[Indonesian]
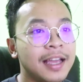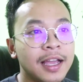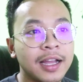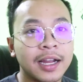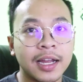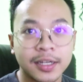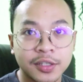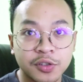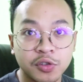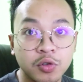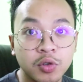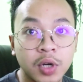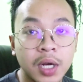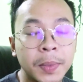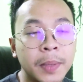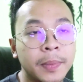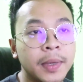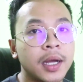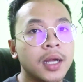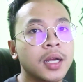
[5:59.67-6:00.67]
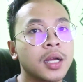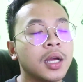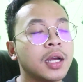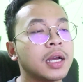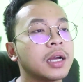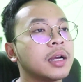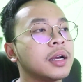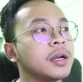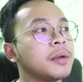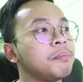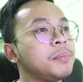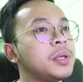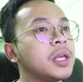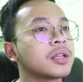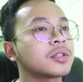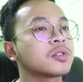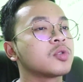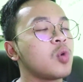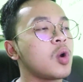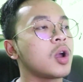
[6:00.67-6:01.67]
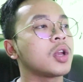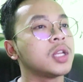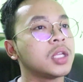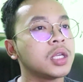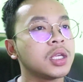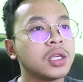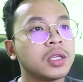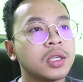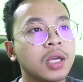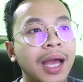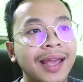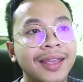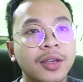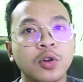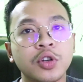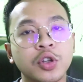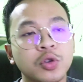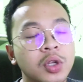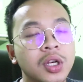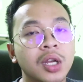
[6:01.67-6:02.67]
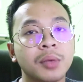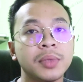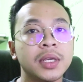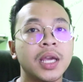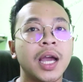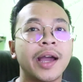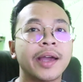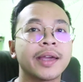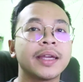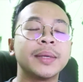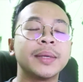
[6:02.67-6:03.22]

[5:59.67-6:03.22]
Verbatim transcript: Karena sejujurnya memang uh, bias gue di Icon itu adalah BI,